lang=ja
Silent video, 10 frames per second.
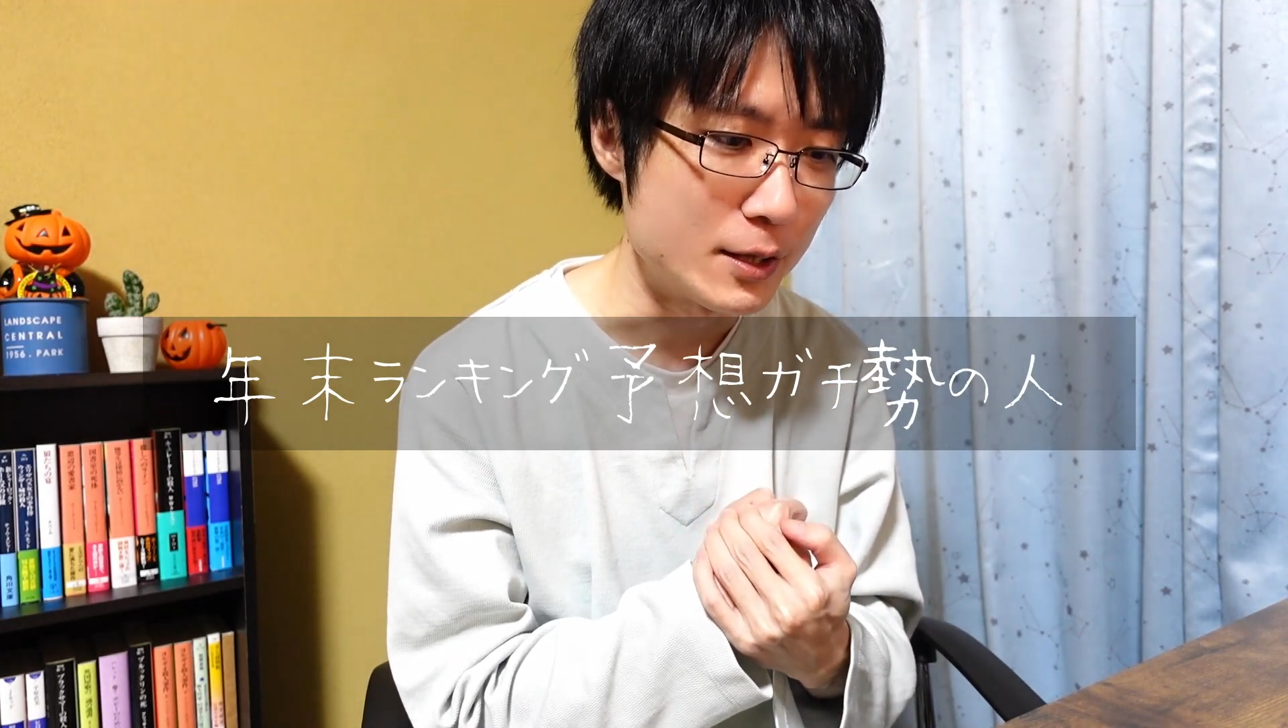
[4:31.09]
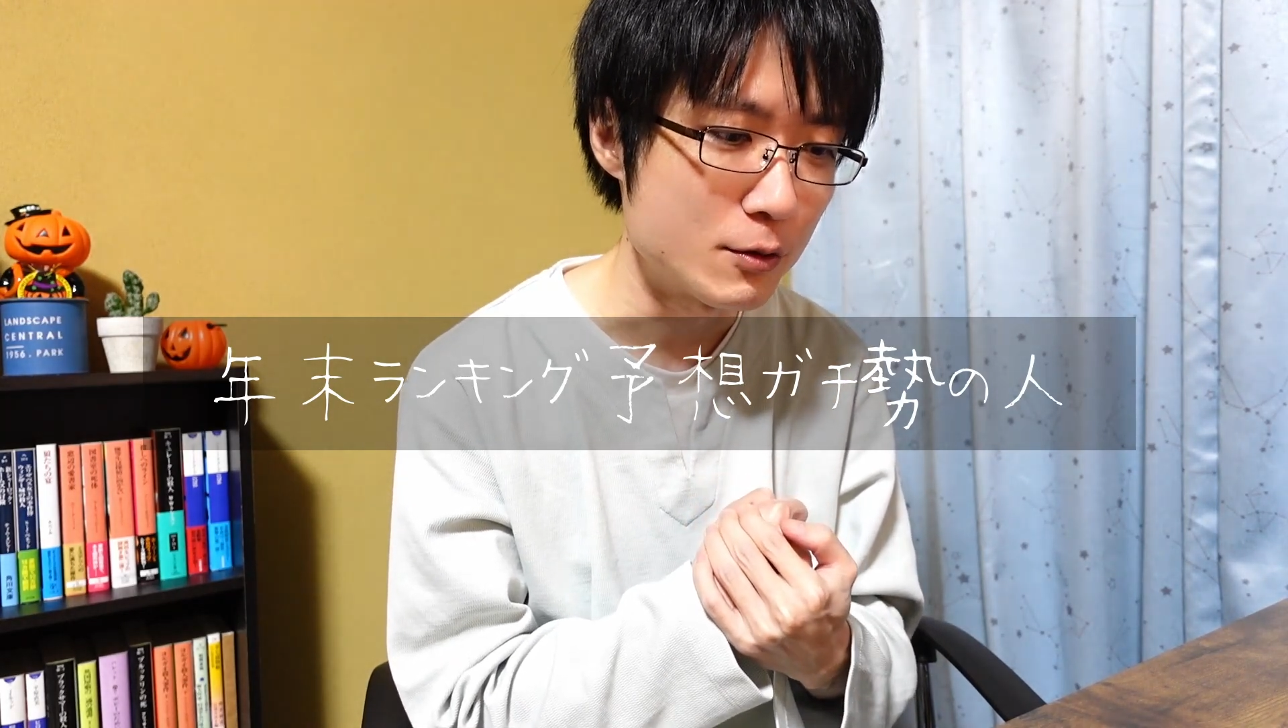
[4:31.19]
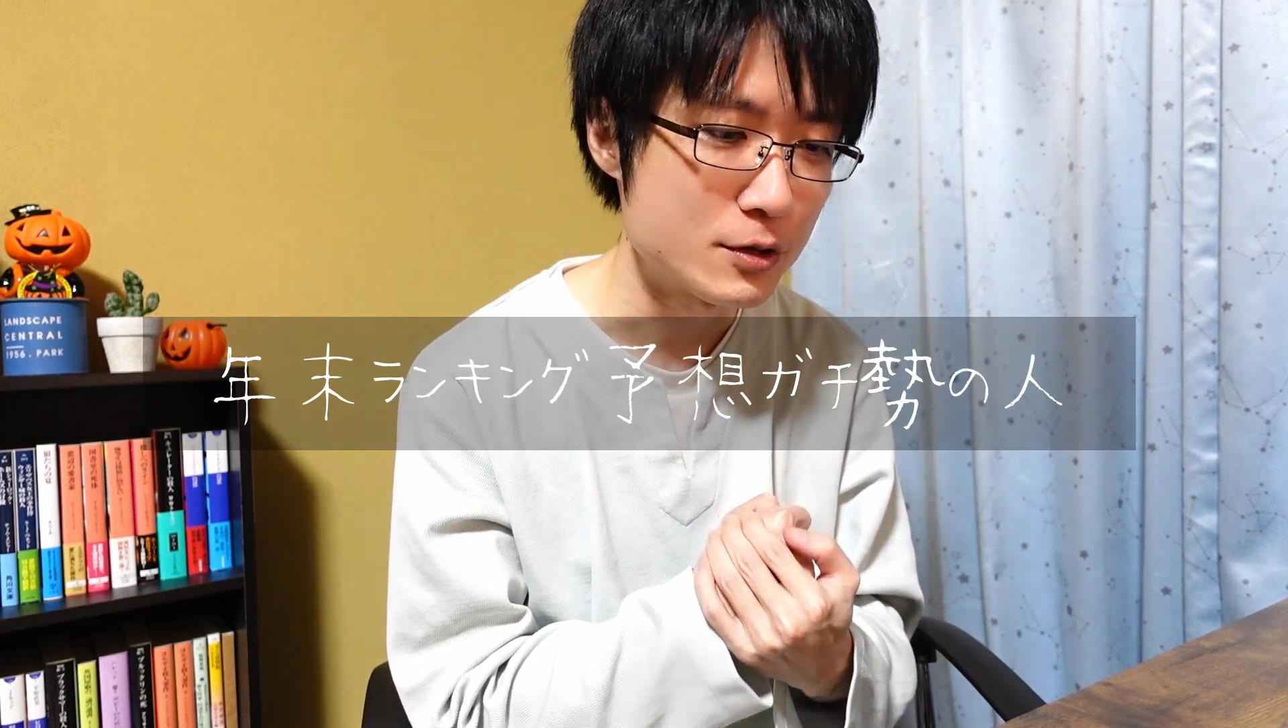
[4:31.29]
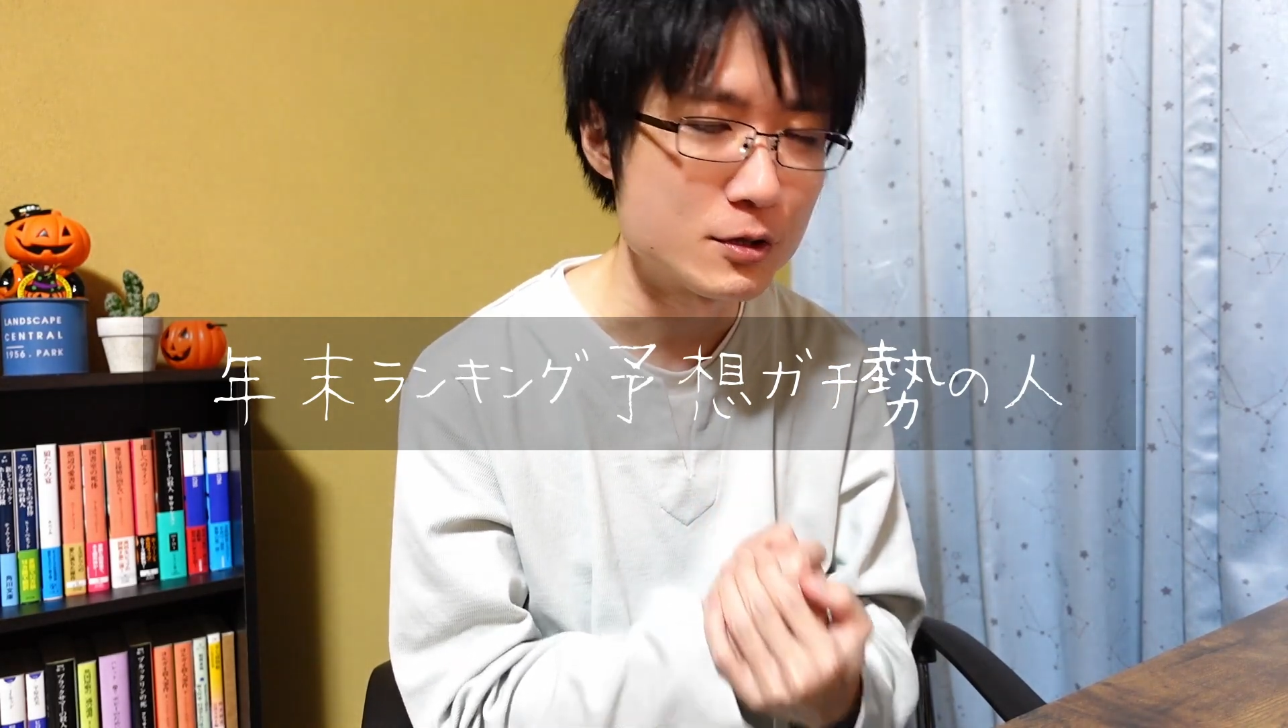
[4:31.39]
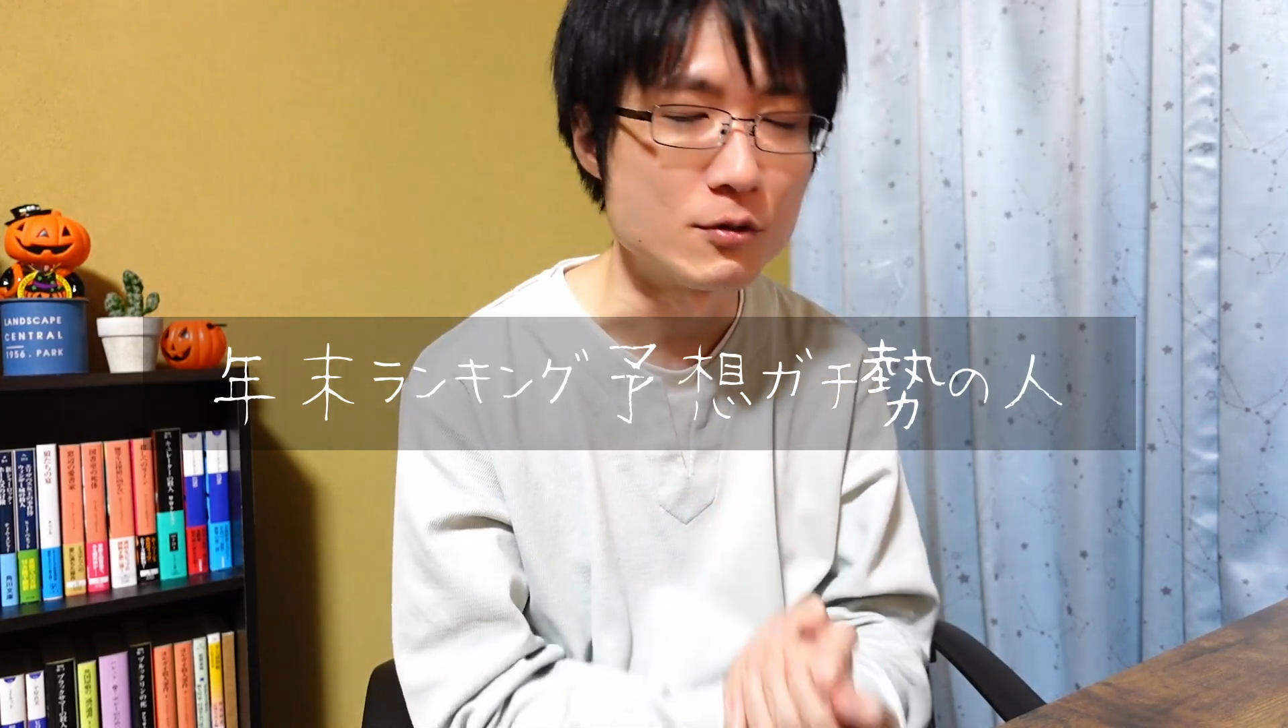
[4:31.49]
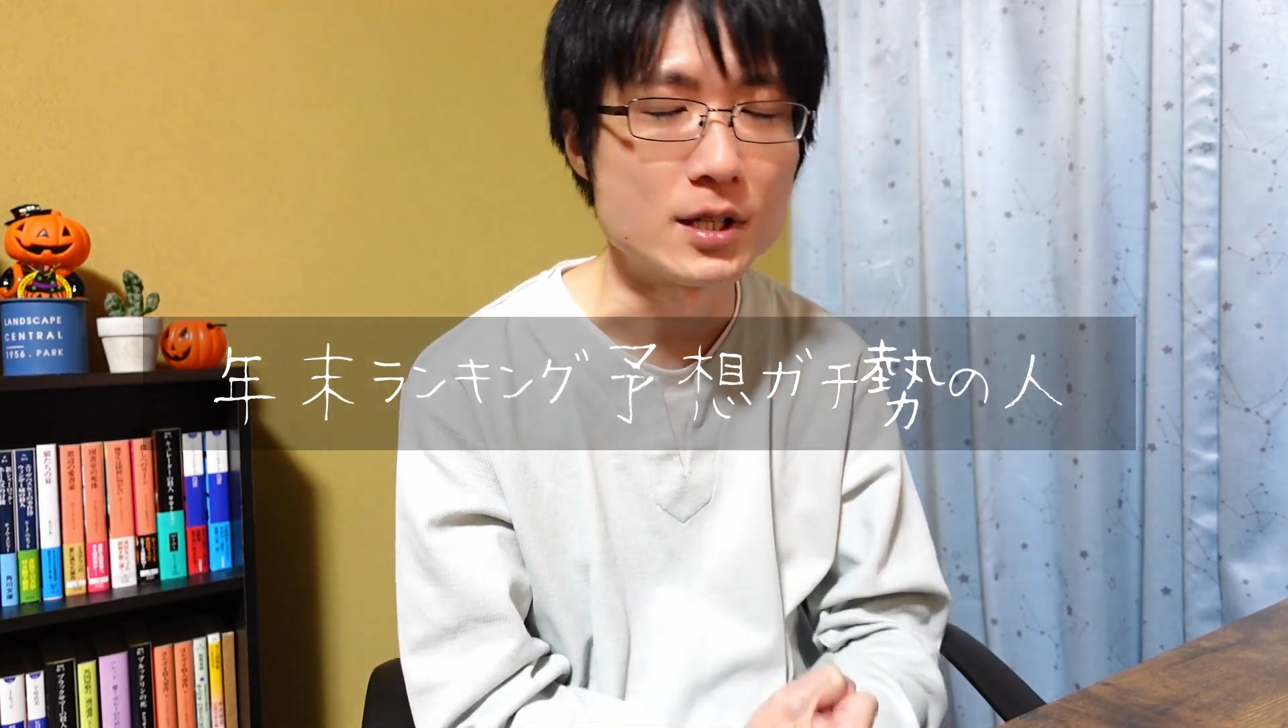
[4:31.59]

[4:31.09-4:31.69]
読書を